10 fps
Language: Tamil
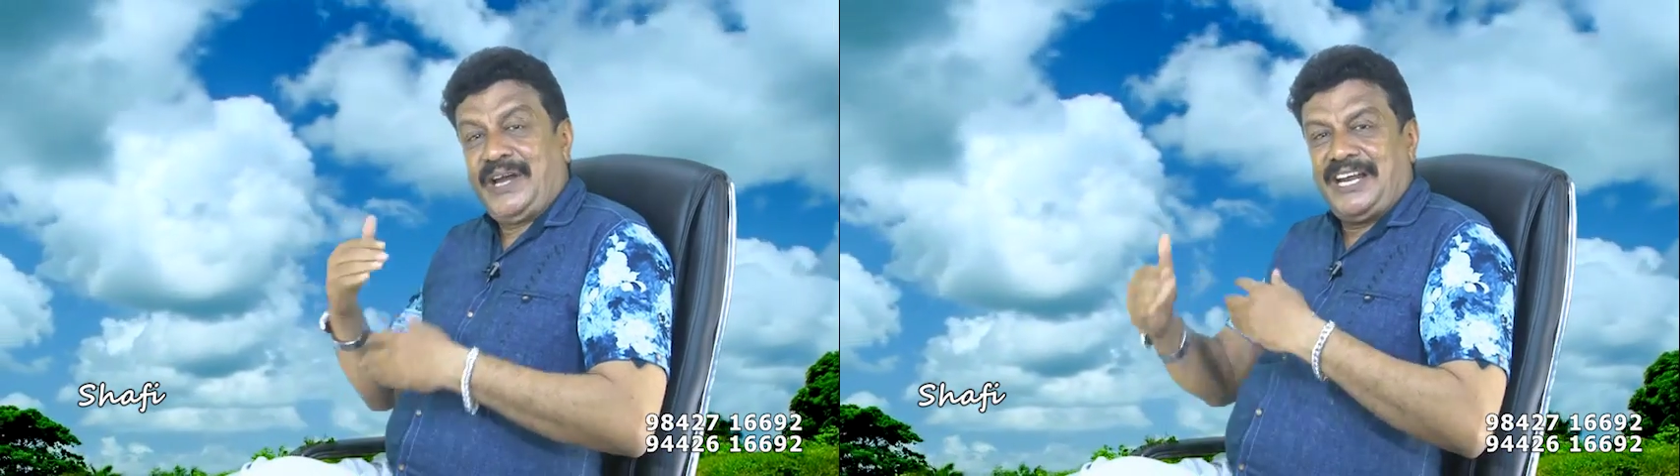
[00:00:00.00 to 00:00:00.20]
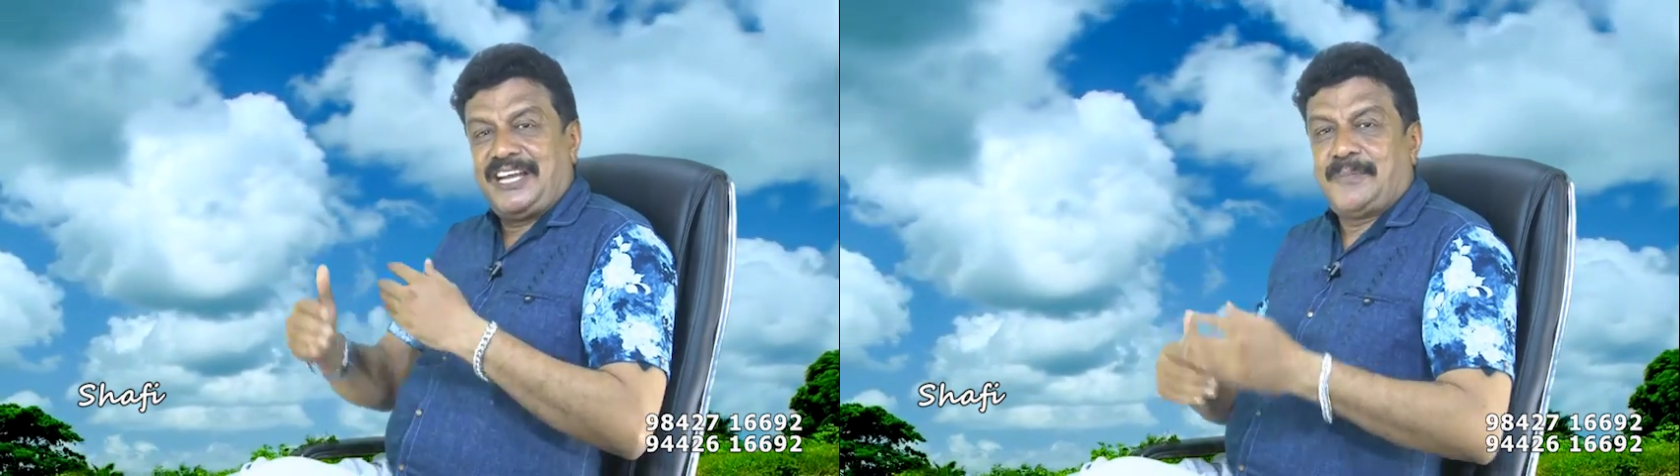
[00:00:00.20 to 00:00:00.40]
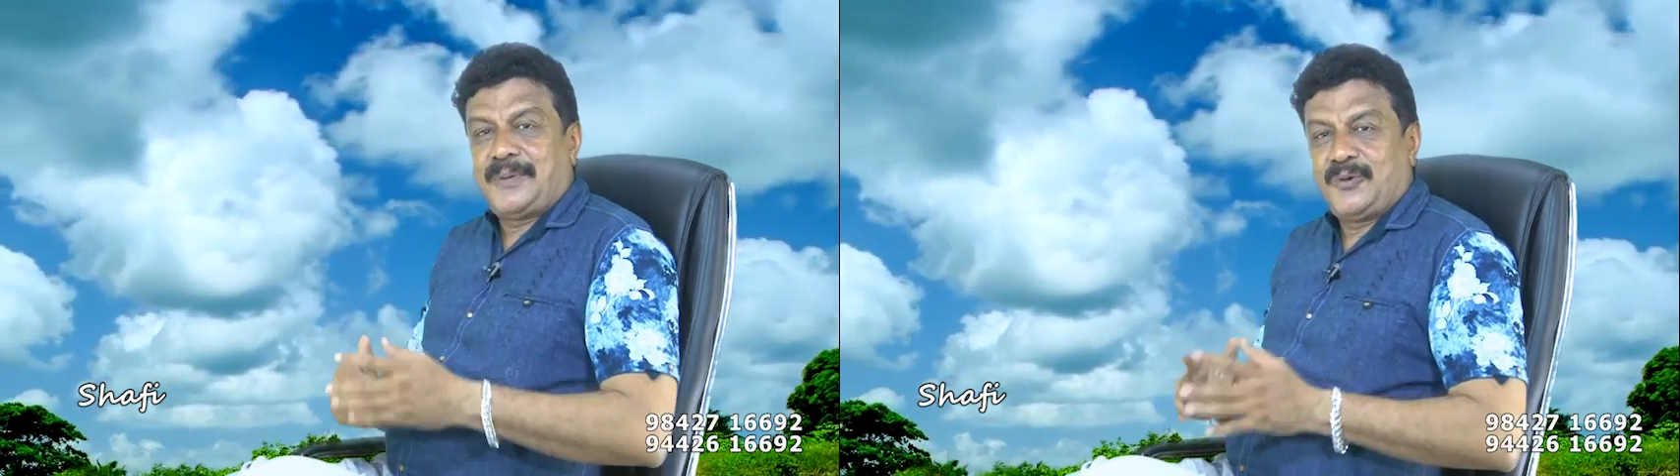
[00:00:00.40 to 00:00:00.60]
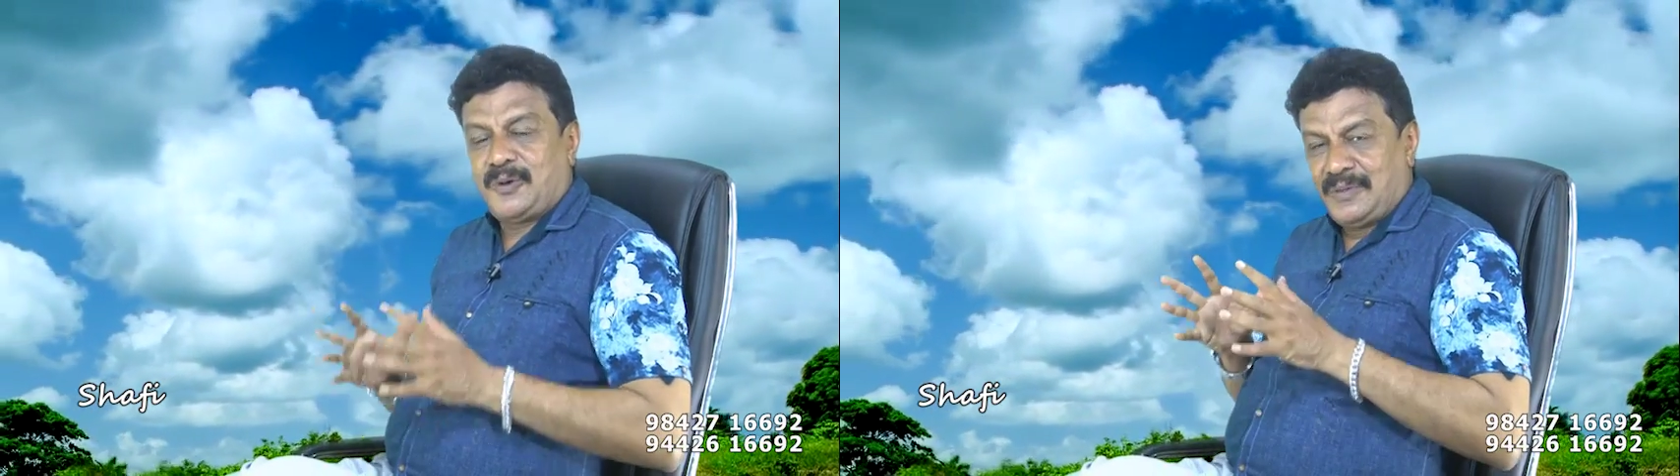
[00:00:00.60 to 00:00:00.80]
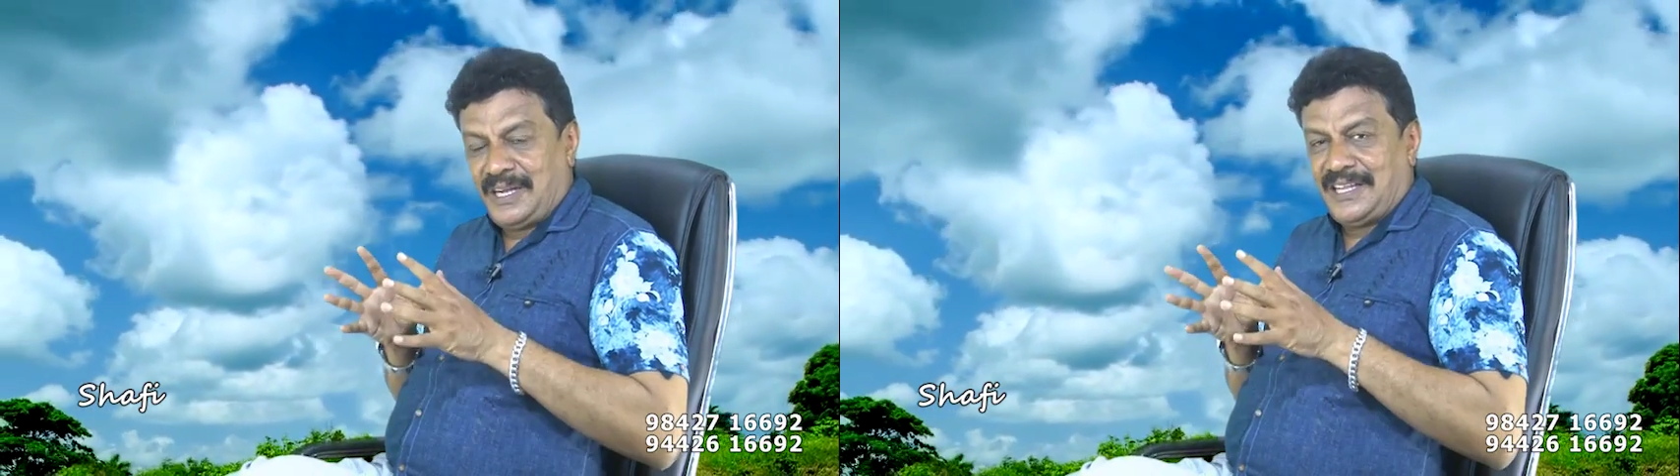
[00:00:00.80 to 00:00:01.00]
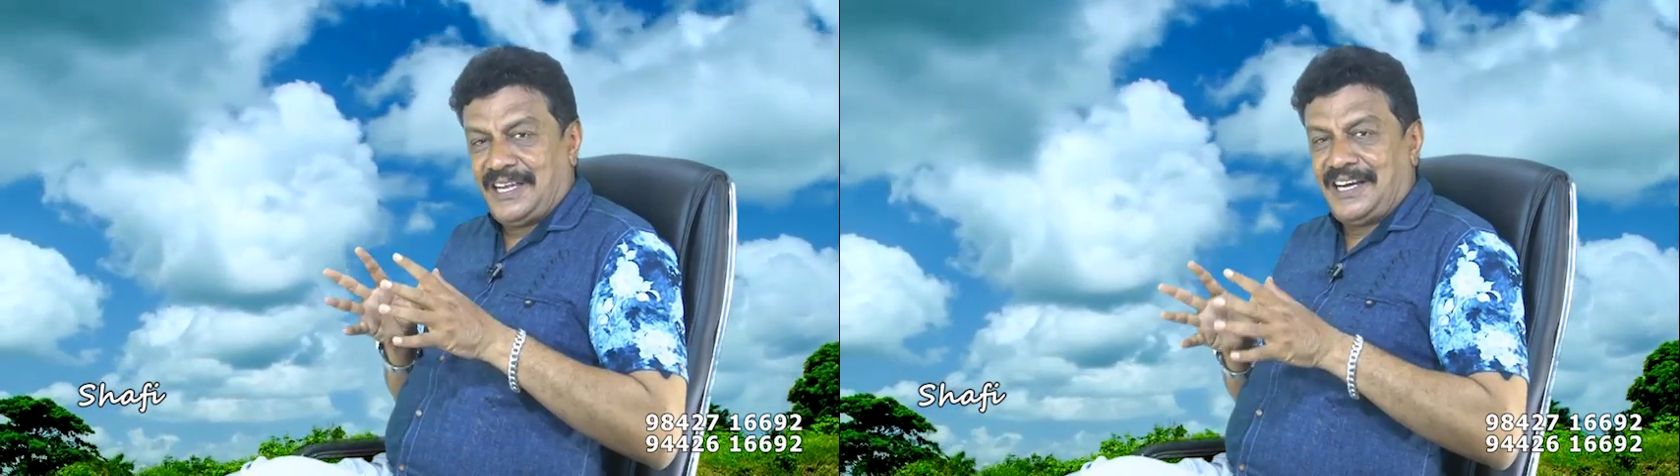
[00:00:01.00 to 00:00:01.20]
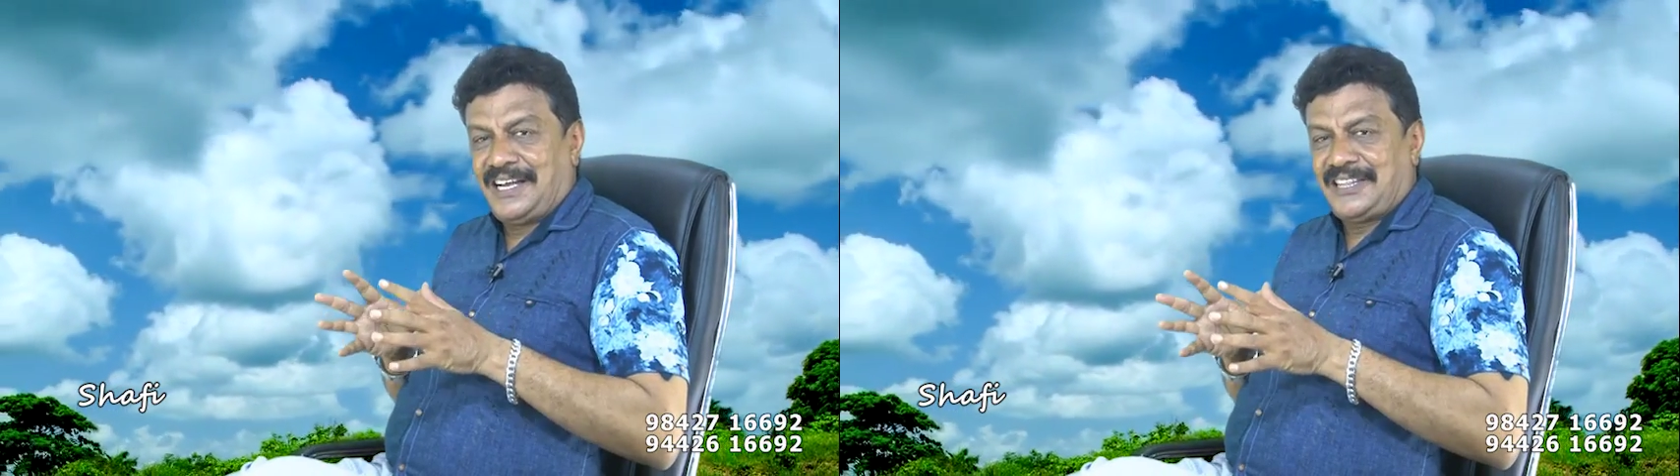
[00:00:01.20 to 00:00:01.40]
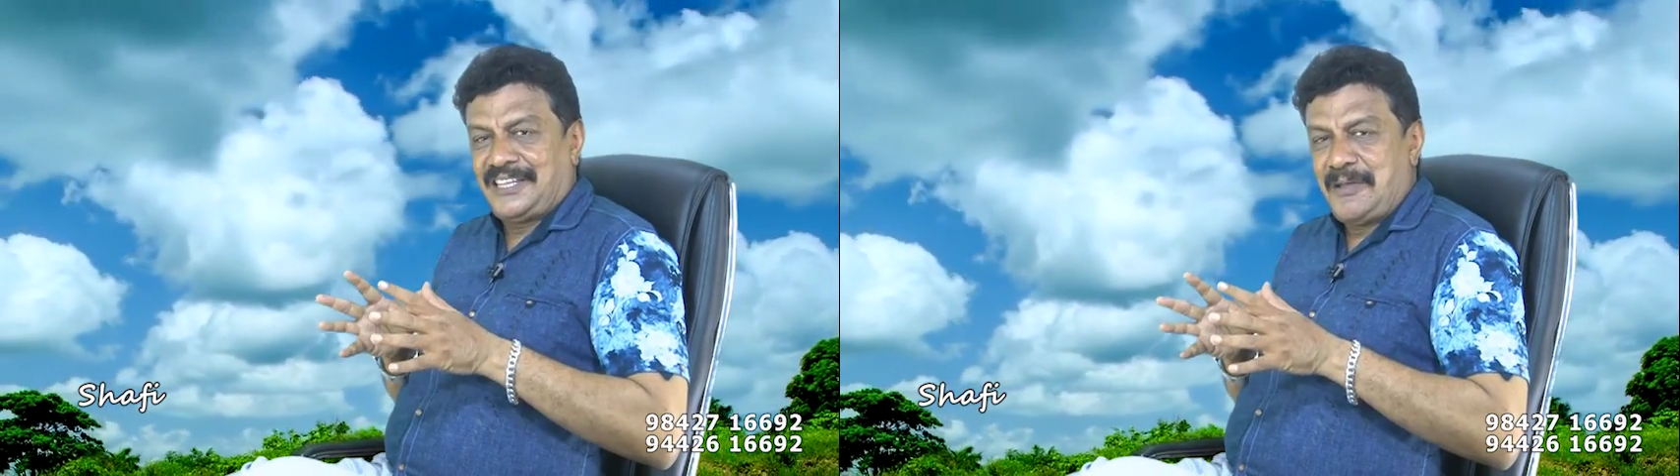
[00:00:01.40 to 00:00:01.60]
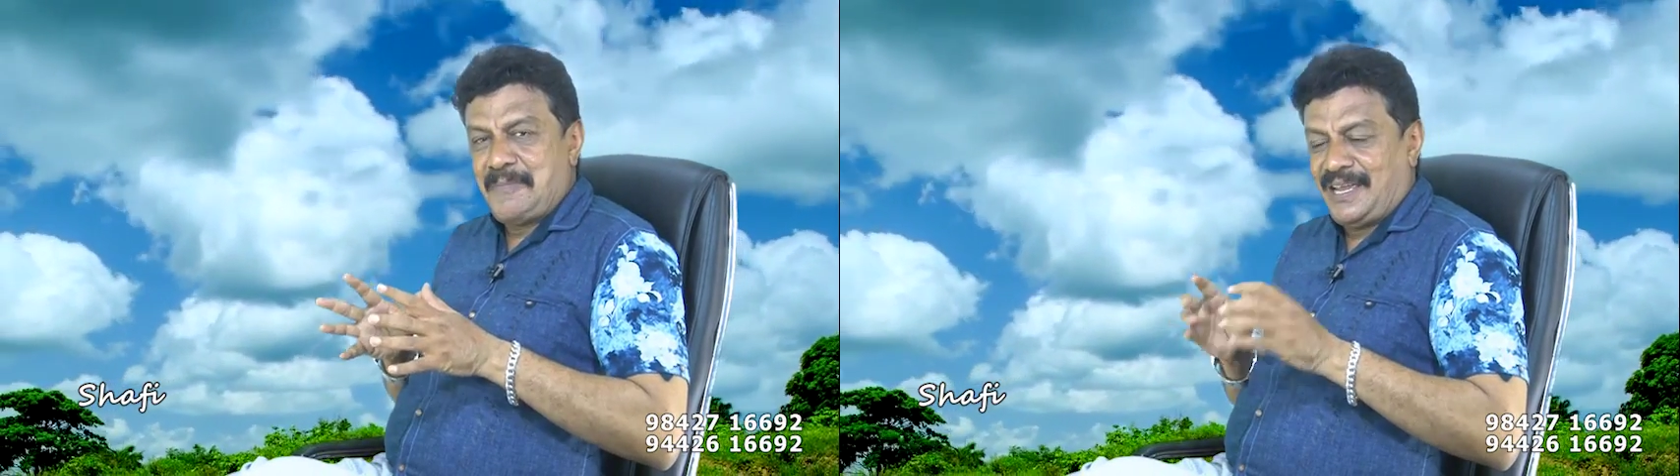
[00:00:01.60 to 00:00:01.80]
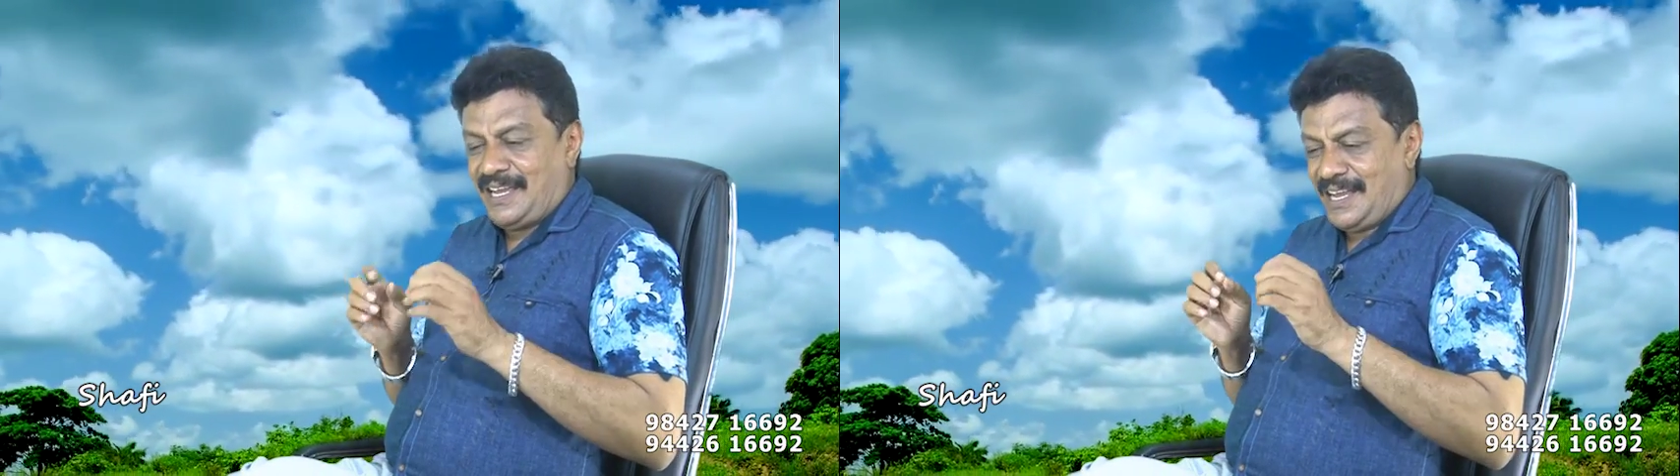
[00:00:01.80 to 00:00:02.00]
முறியடிக்கப்படுவோம் இதை
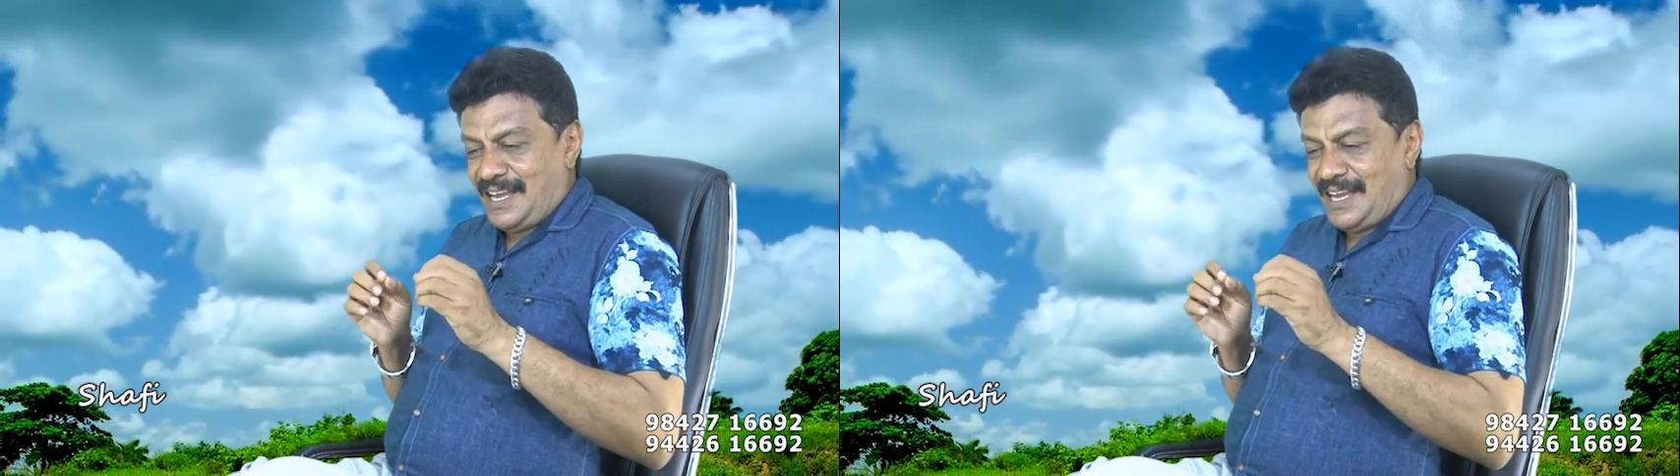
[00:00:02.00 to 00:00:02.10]
எல்லாத்தையுமே